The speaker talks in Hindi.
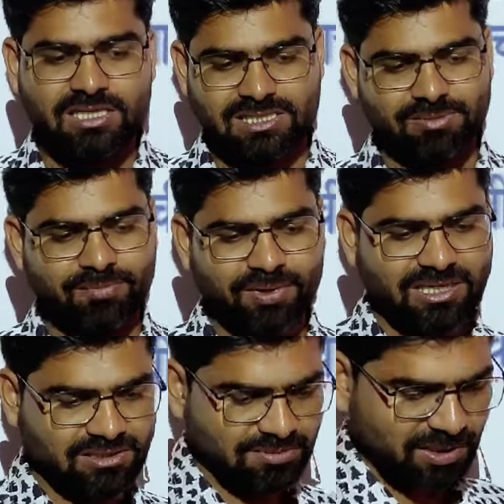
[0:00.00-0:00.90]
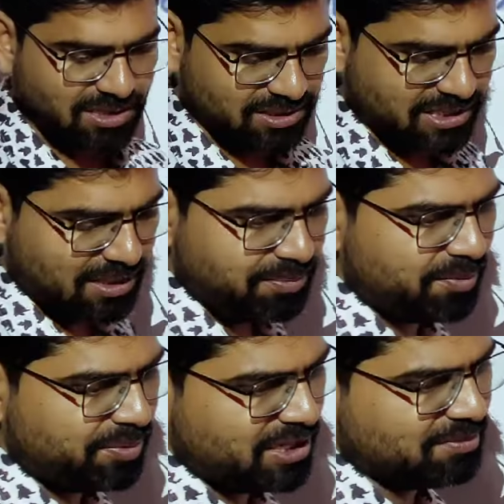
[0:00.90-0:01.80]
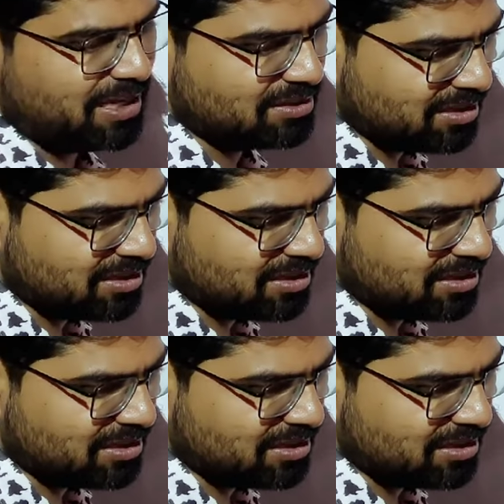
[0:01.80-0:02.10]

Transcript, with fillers: जब हम प्राचीन भारतीय ज्ञान परंपरा की बात